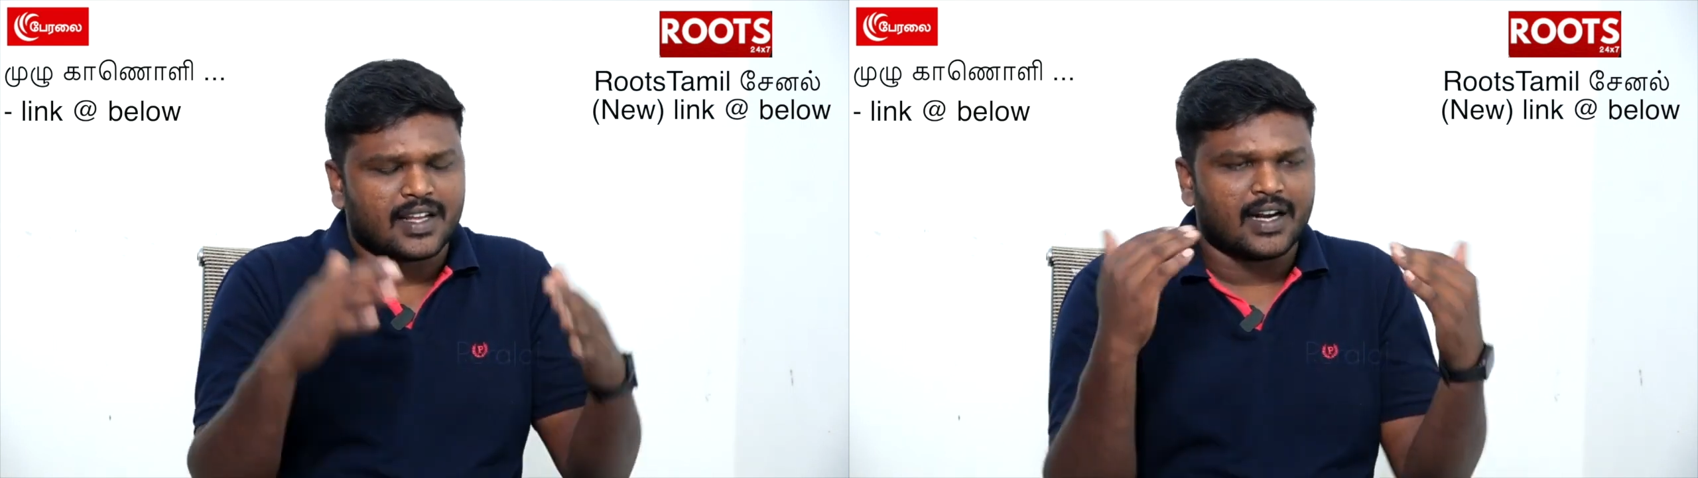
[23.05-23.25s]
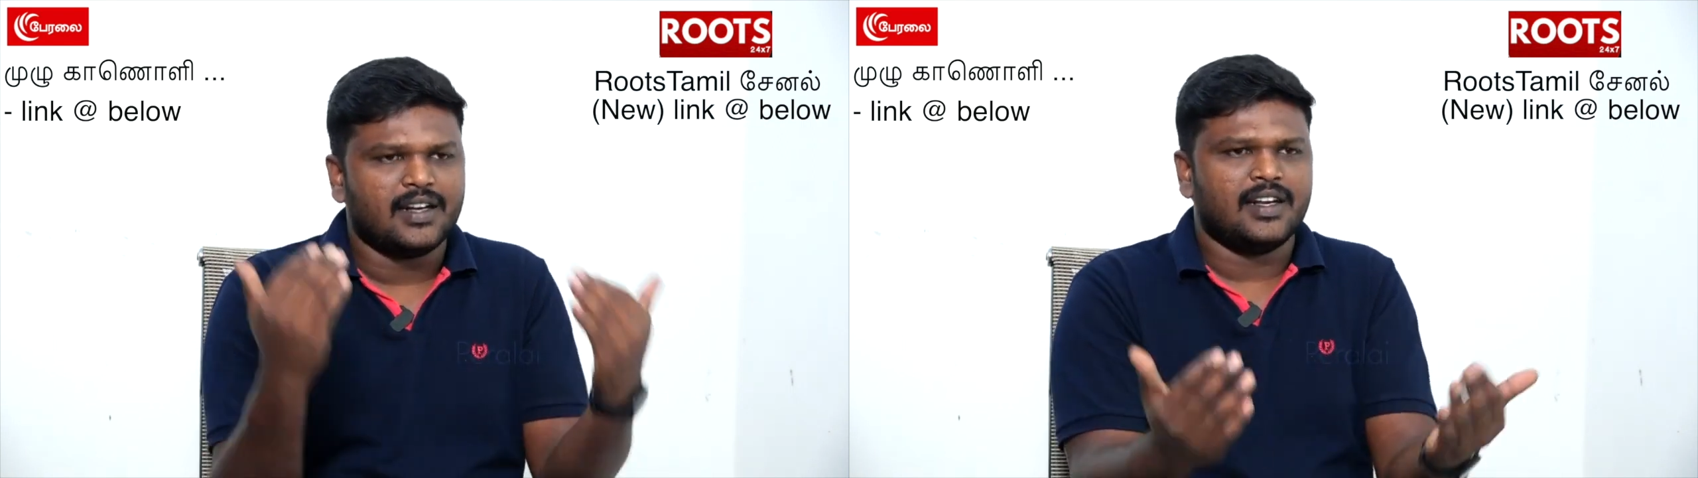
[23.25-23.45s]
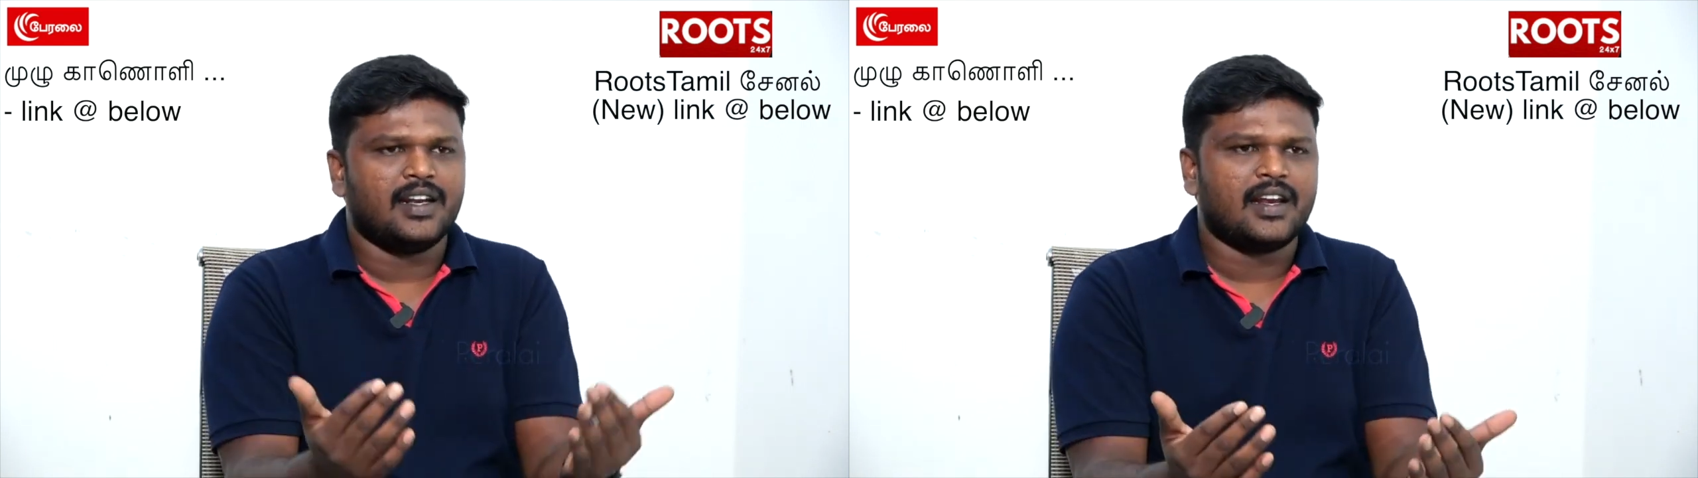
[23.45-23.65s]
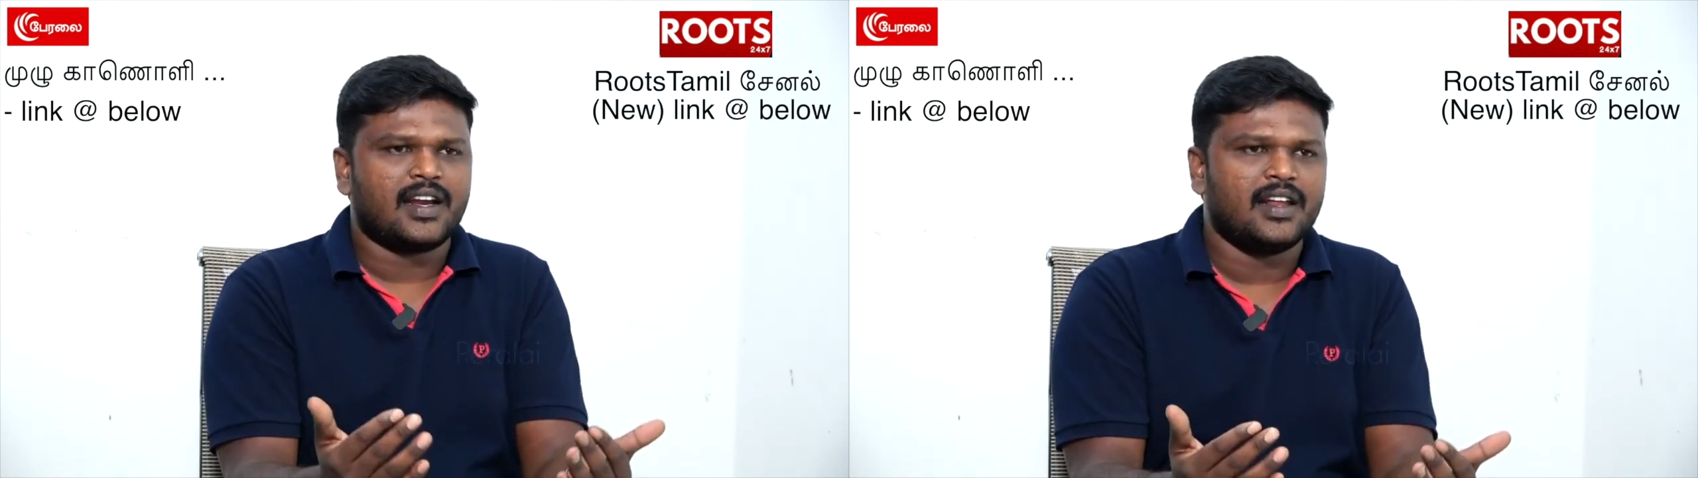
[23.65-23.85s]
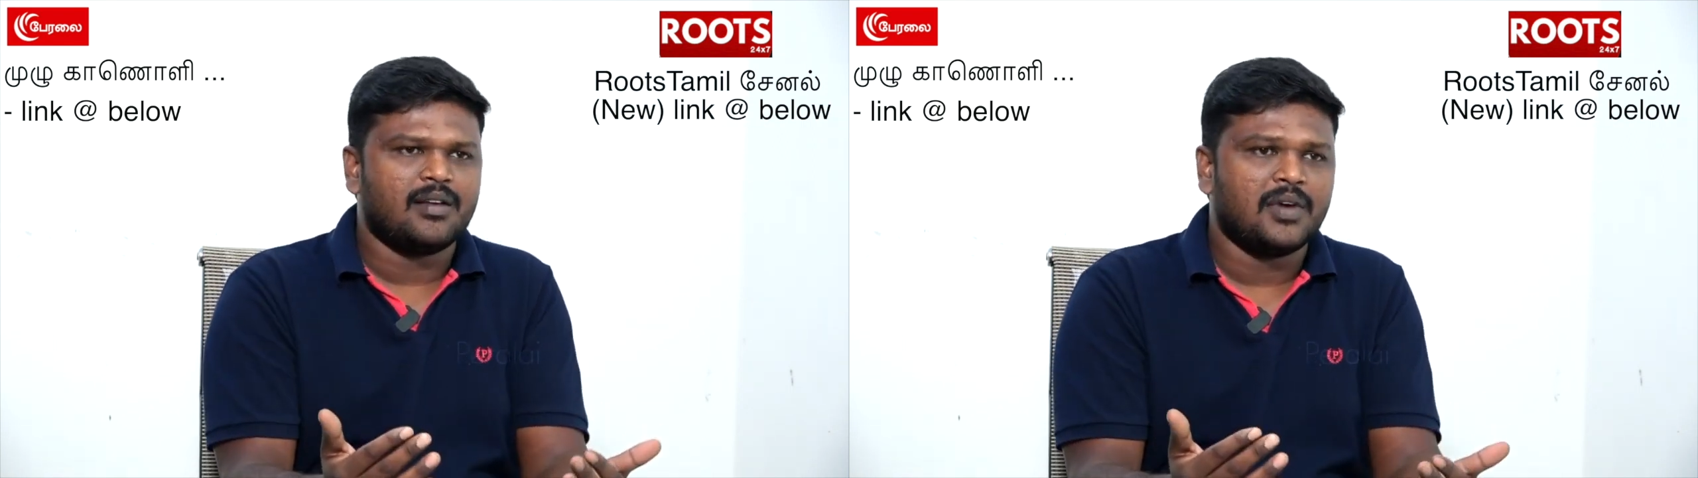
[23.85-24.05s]
இந்த ரெண்டு
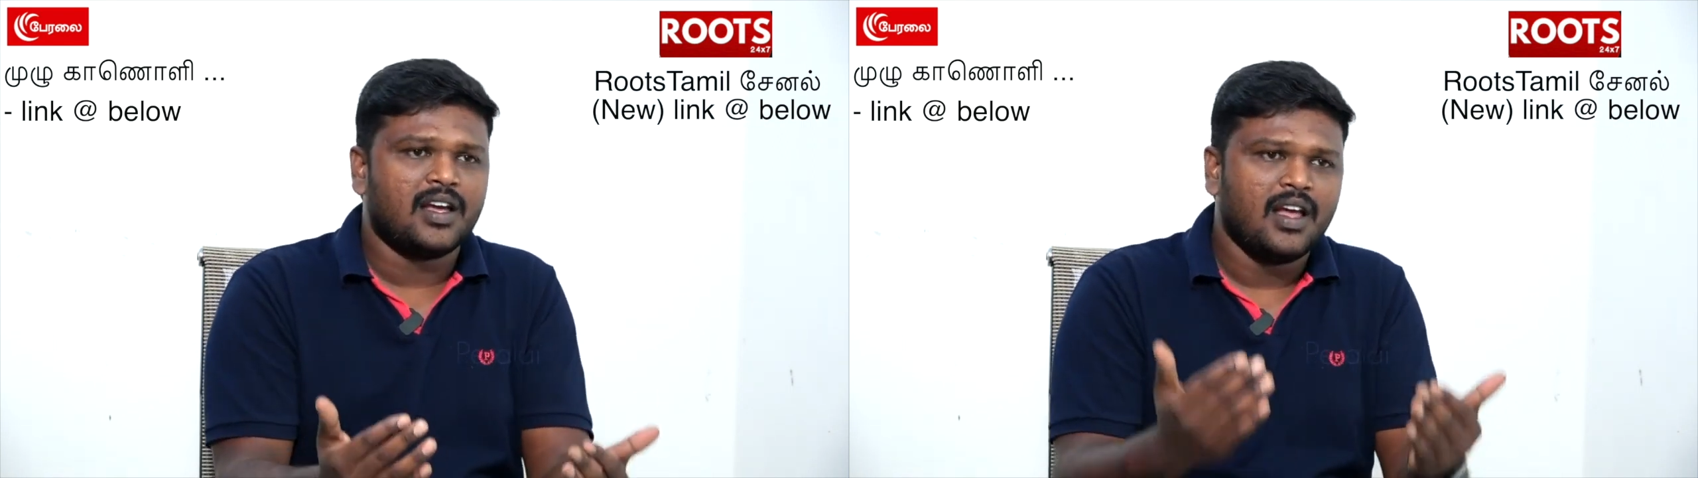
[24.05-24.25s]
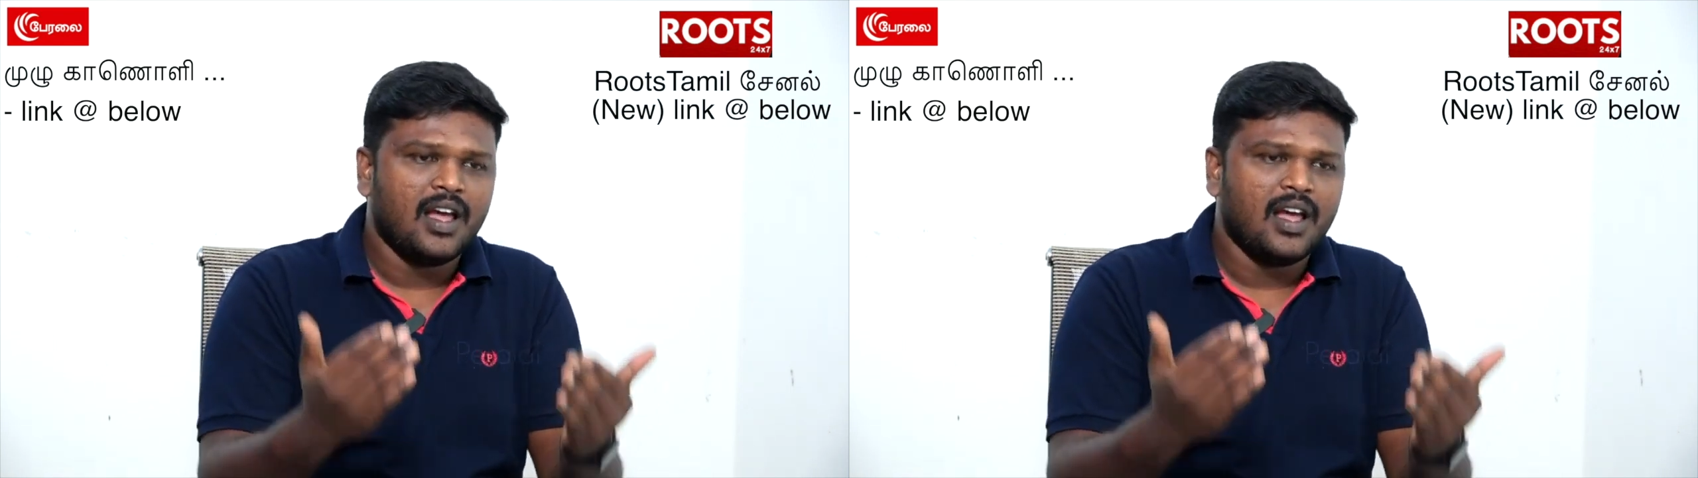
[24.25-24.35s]
நெருக்கடியுமே